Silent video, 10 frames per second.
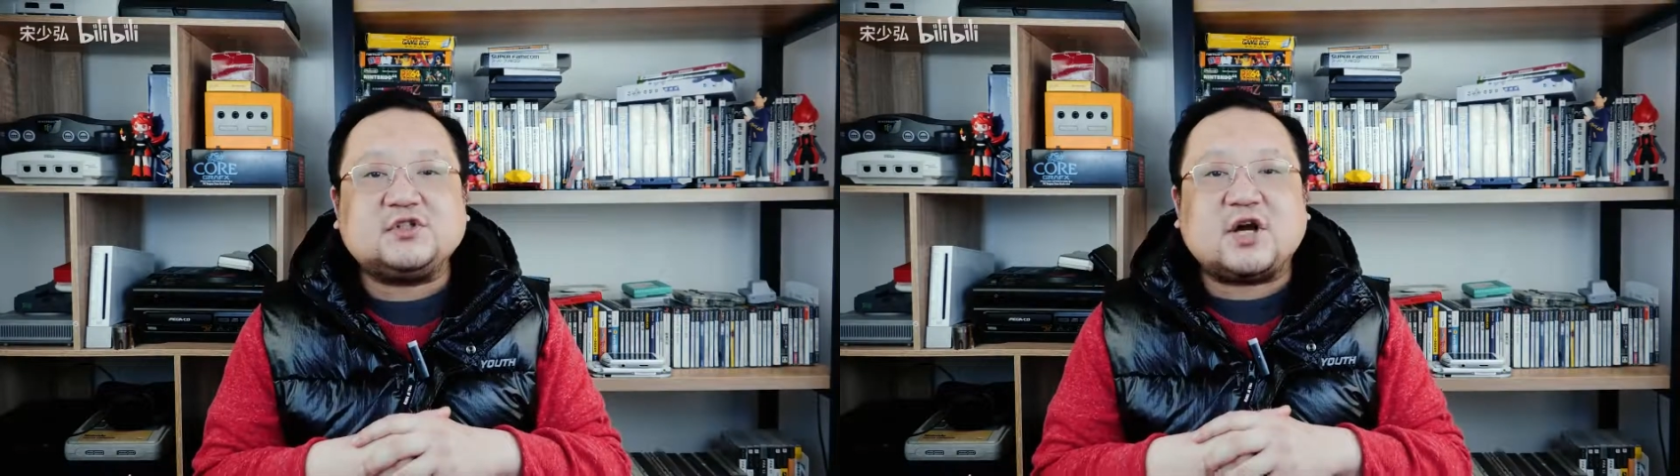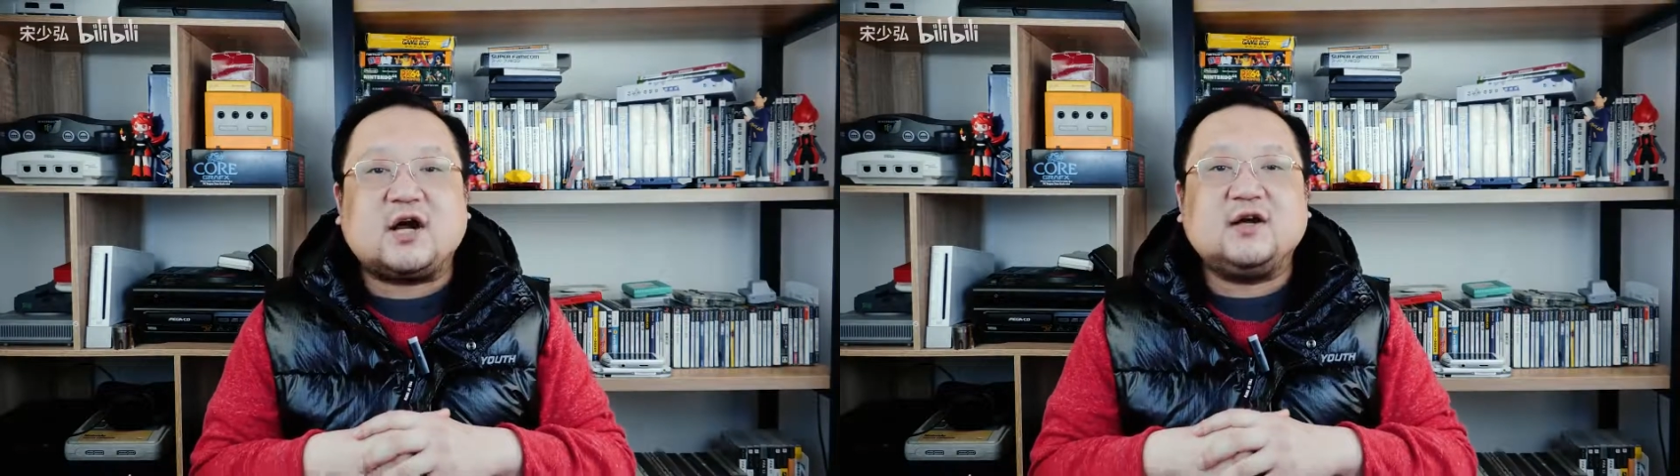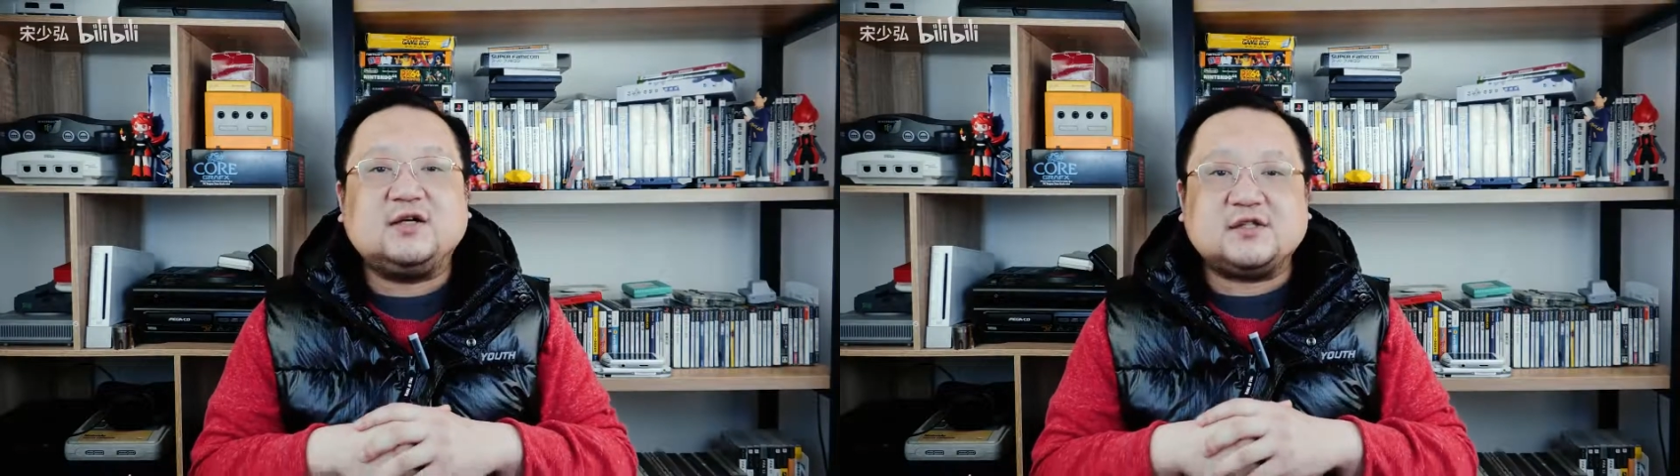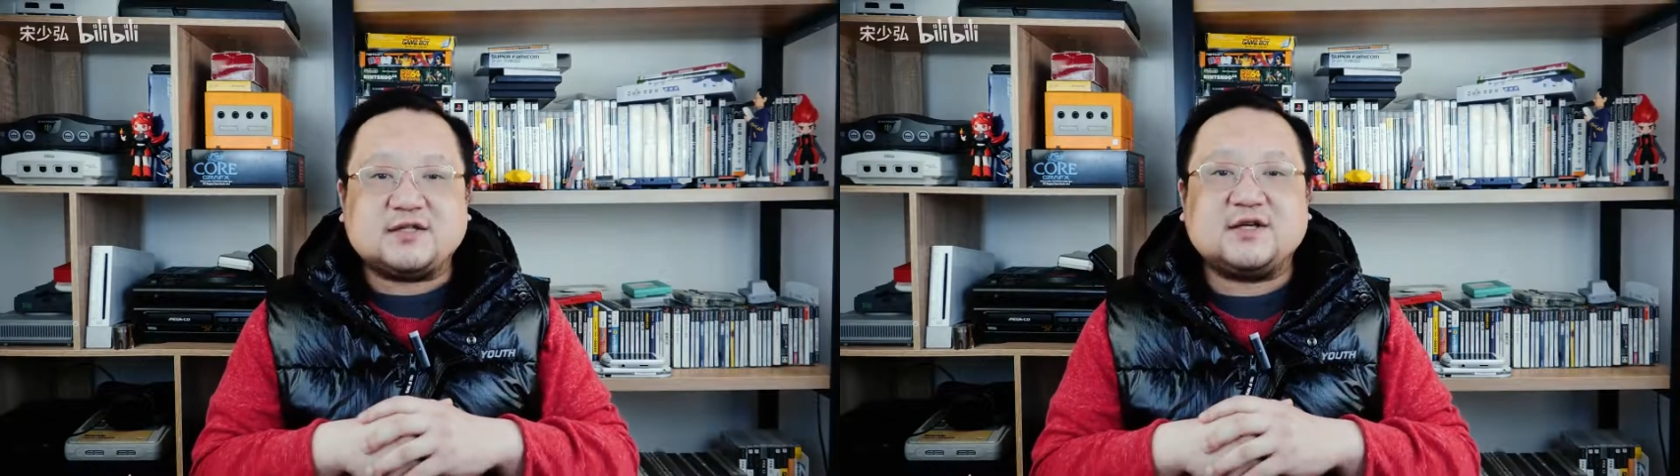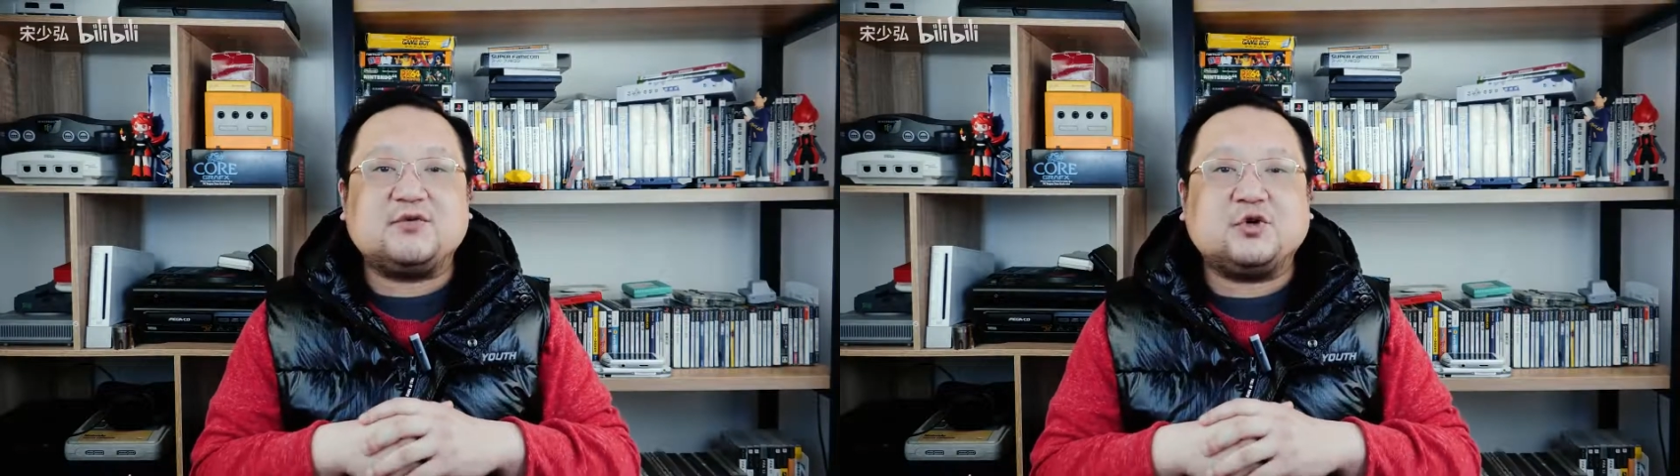杖，这
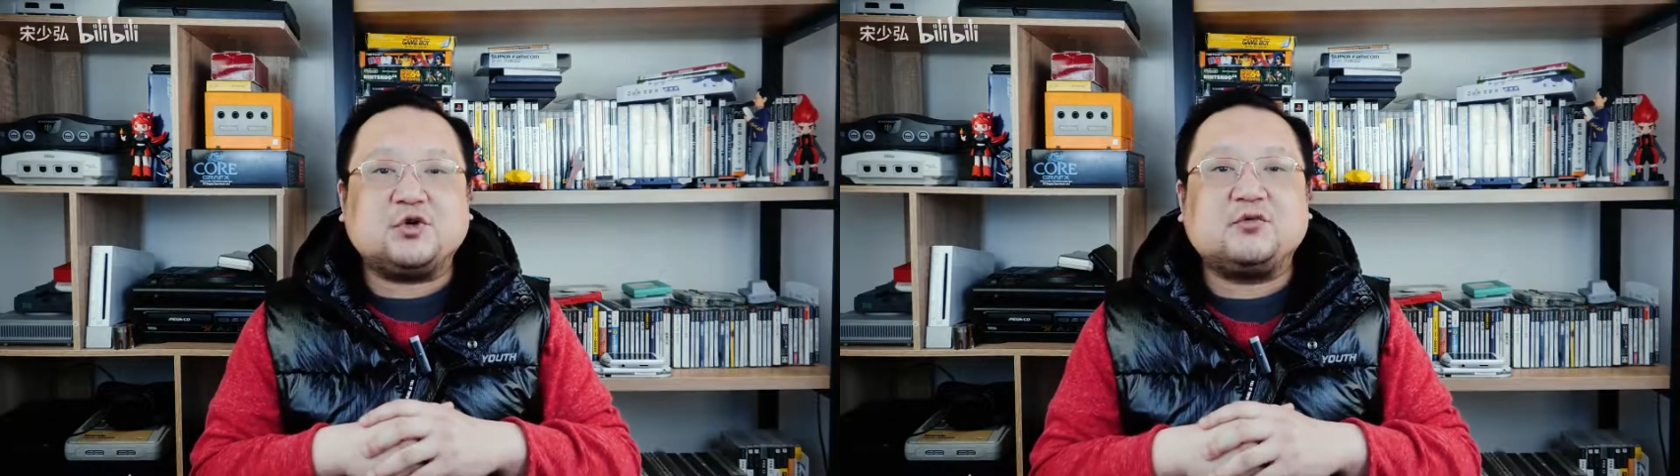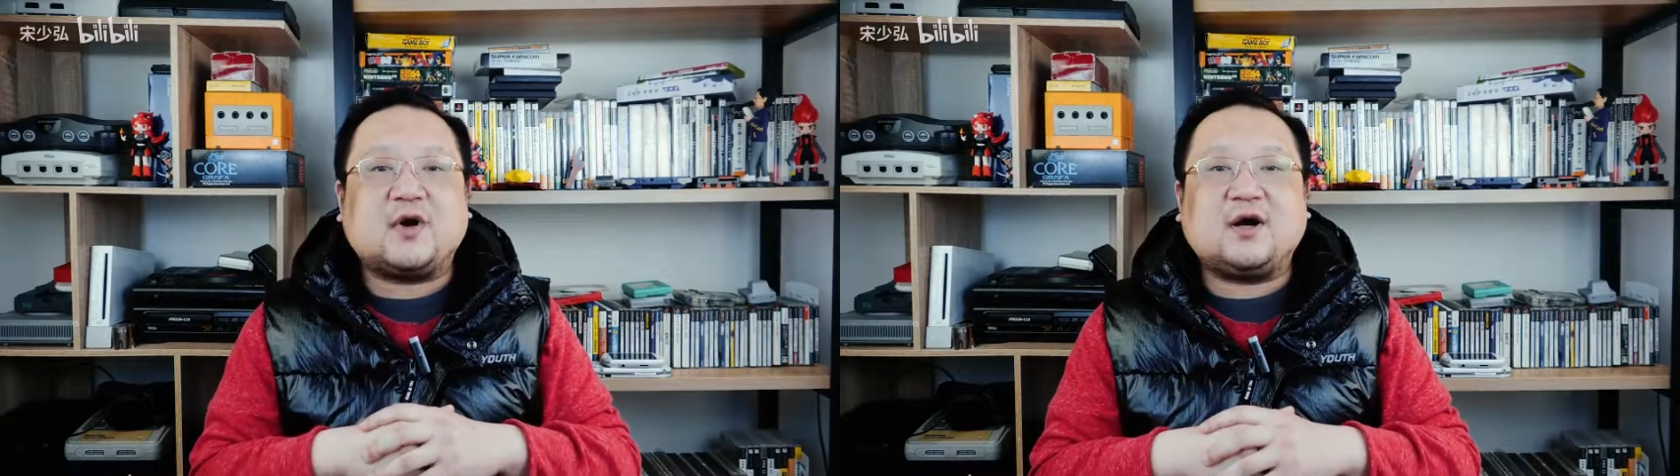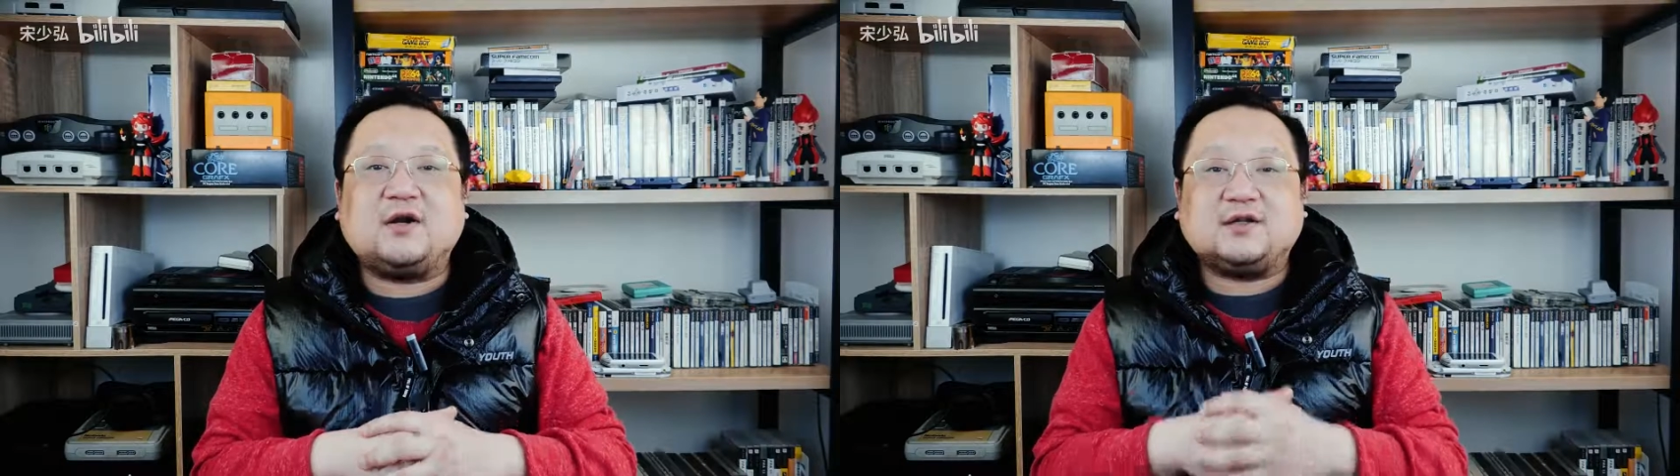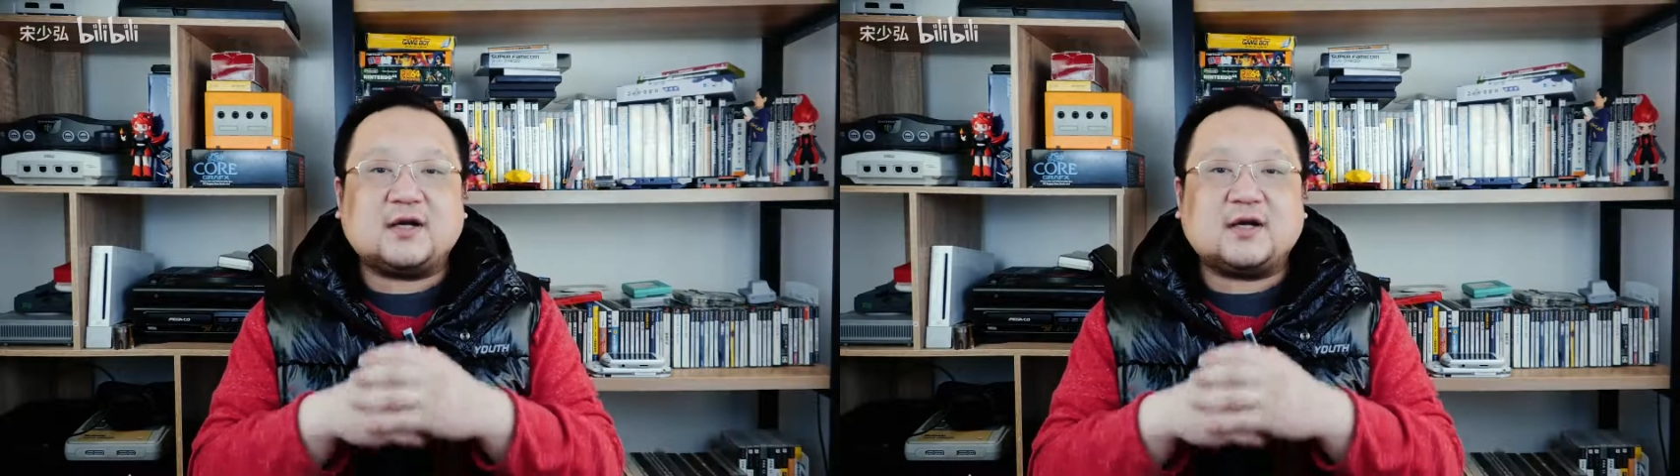些我都玩了。